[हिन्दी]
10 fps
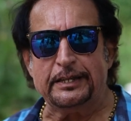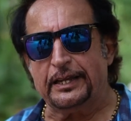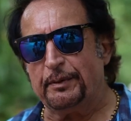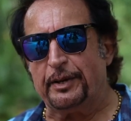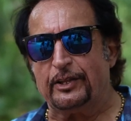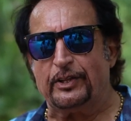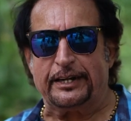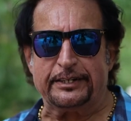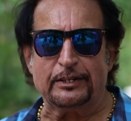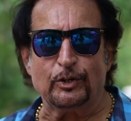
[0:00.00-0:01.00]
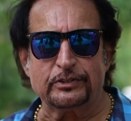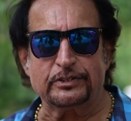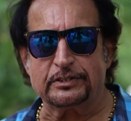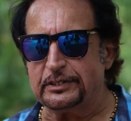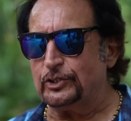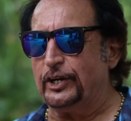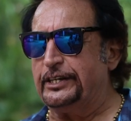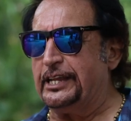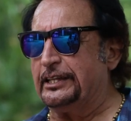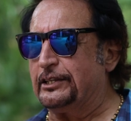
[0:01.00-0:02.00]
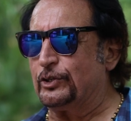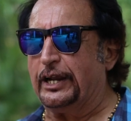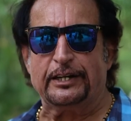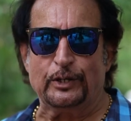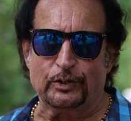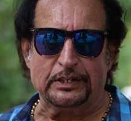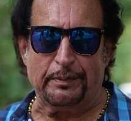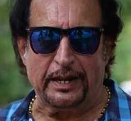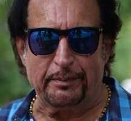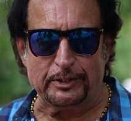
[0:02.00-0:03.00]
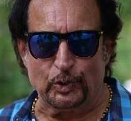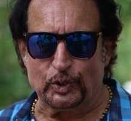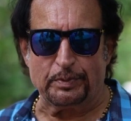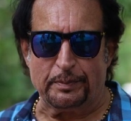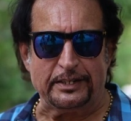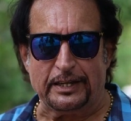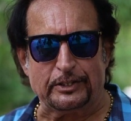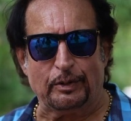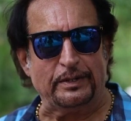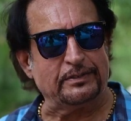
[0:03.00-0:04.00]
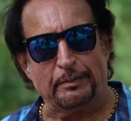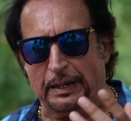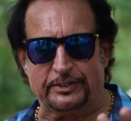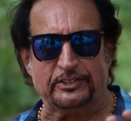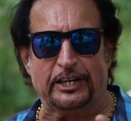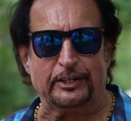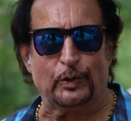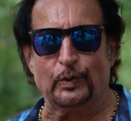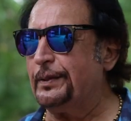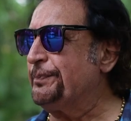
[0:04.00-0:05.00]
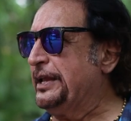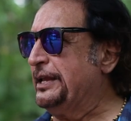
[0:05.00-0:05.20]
देखिए मैंने तो एक्टिंग कोर्स ज्वाइन किया था तो एक्टिंग कोर्स के बारे में जो कुछ भी मैं जानता हूँ मैं सब आपसे शेयर करूँगा